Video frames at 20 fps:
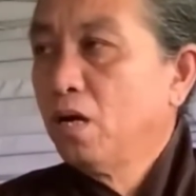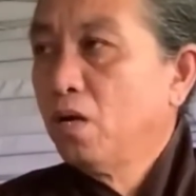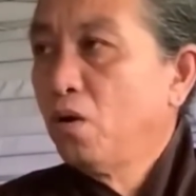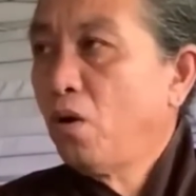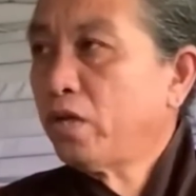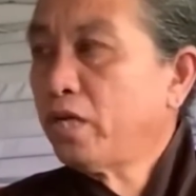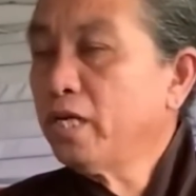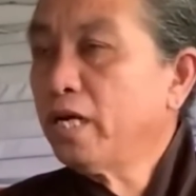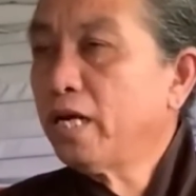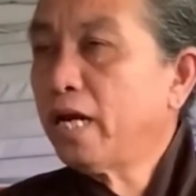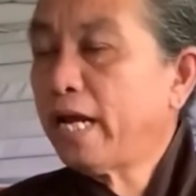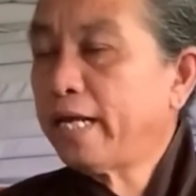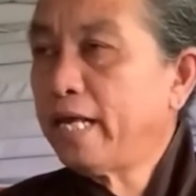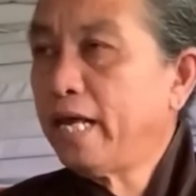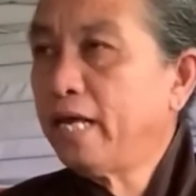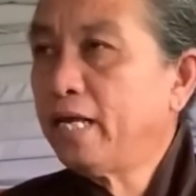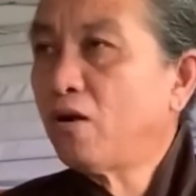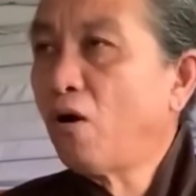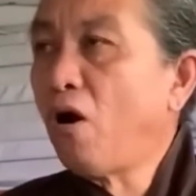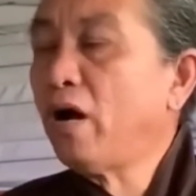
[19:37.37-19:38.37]
nó chưa là
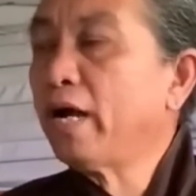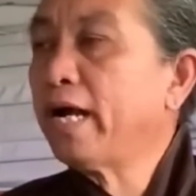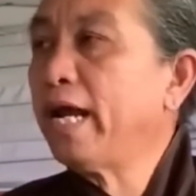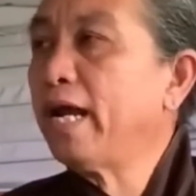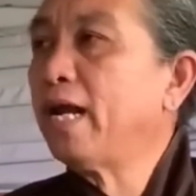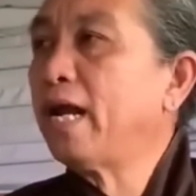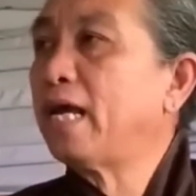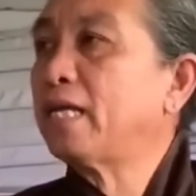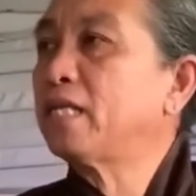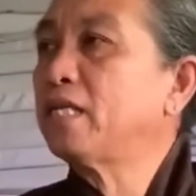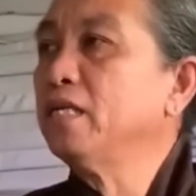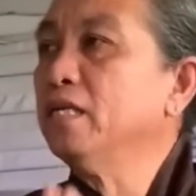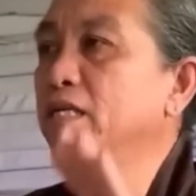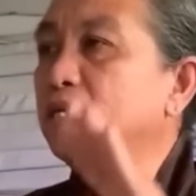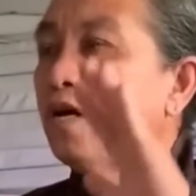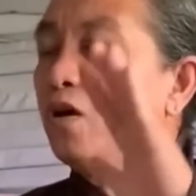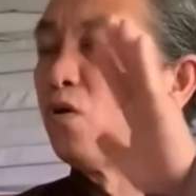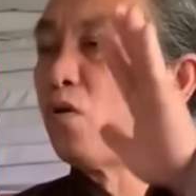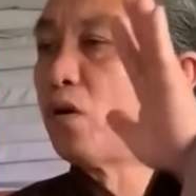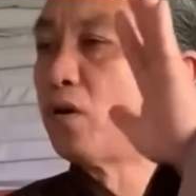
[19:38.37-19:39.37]
gì có nghĩa là
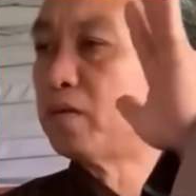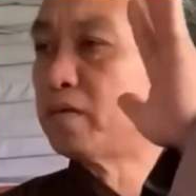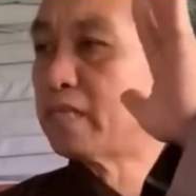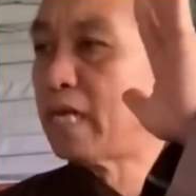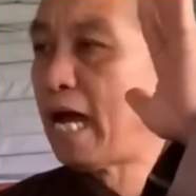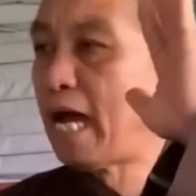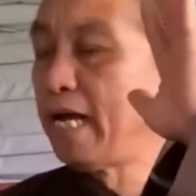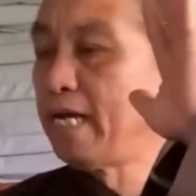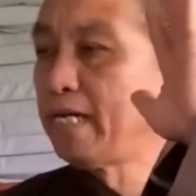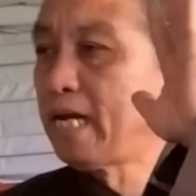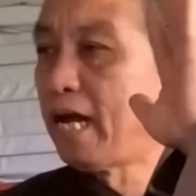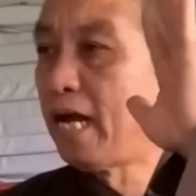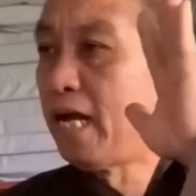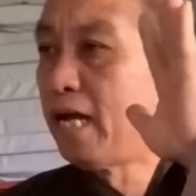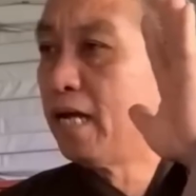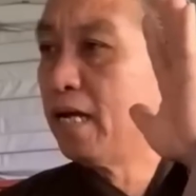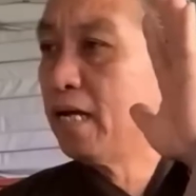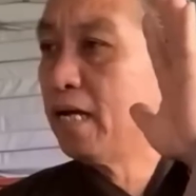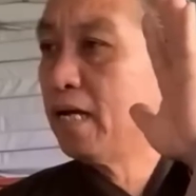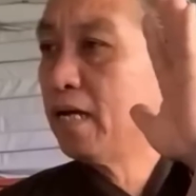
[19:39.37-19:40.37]
chưa xảy
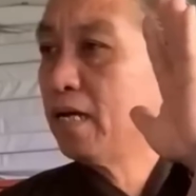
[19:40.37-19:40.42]
ra